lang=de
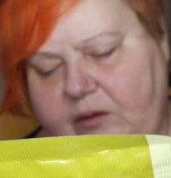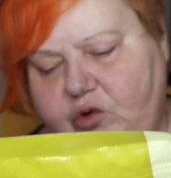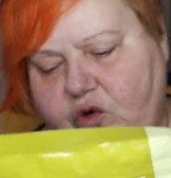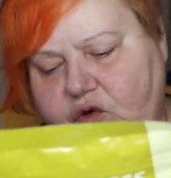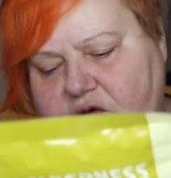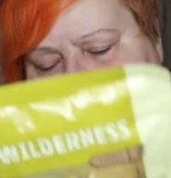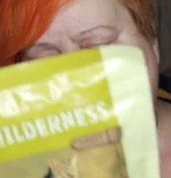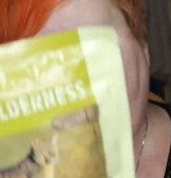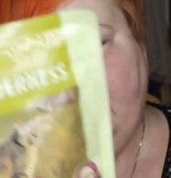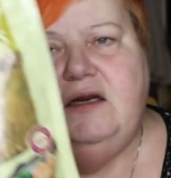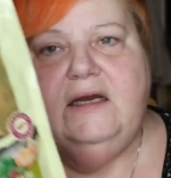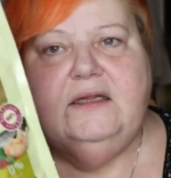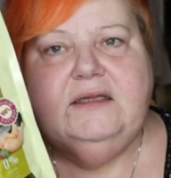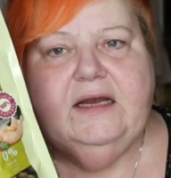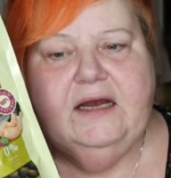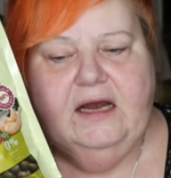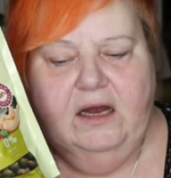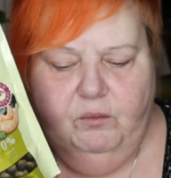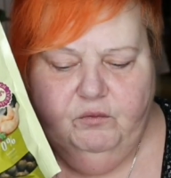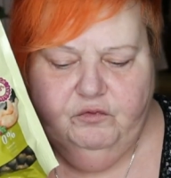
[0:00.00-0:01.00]
Gramm?
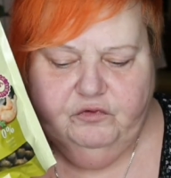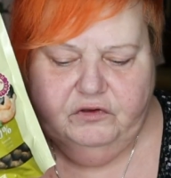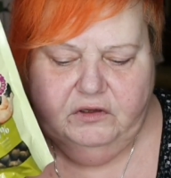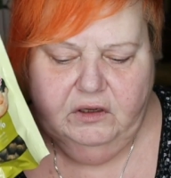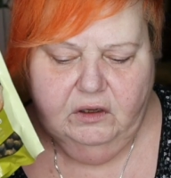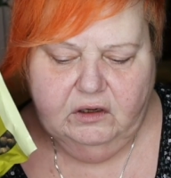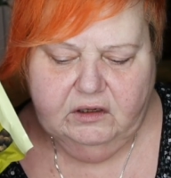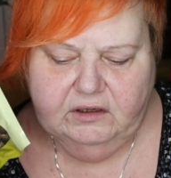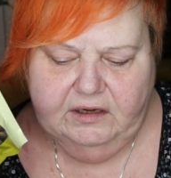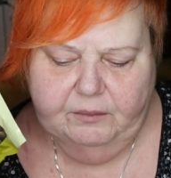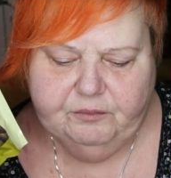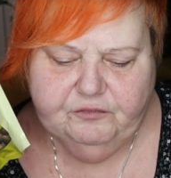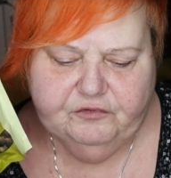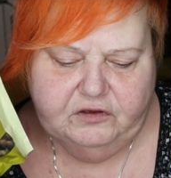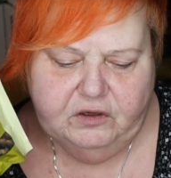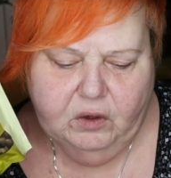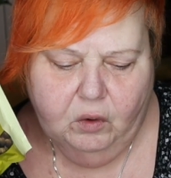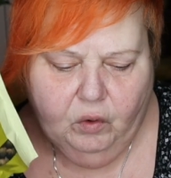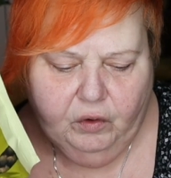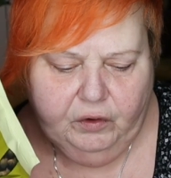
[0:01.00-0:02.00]
300 Gramm, 4, knapp
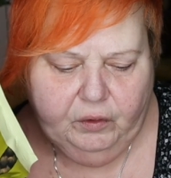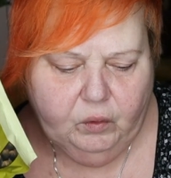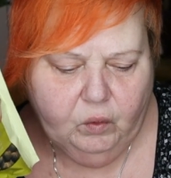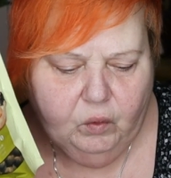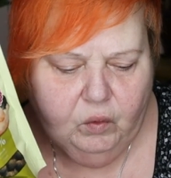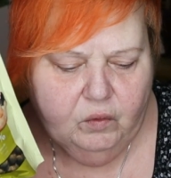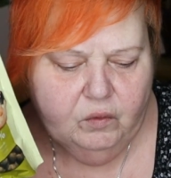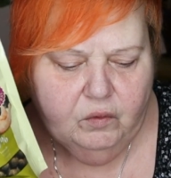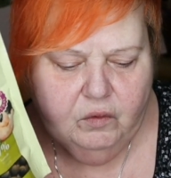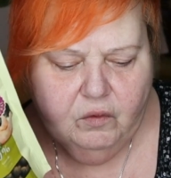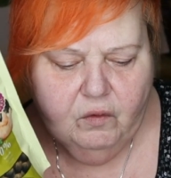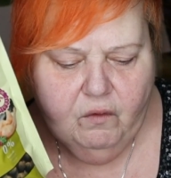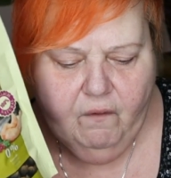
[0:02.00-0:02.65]
4 Euro.